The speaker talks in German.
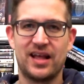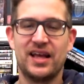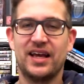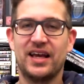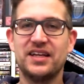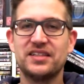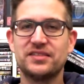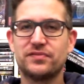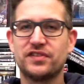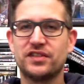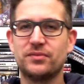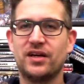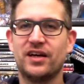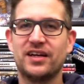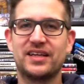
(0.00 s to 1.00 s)
In diesem
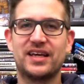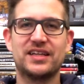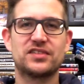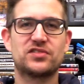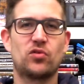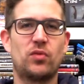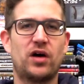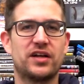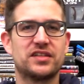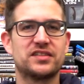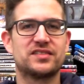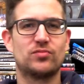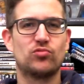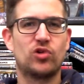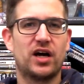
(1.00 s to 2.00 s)
Film geht es um einen
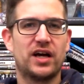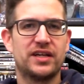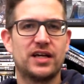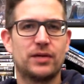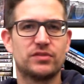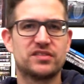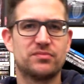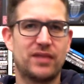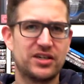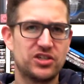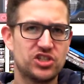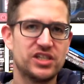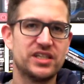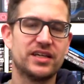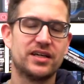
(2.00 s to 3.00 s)
Samurai namens
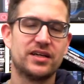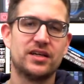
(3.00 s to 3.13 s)
Manji.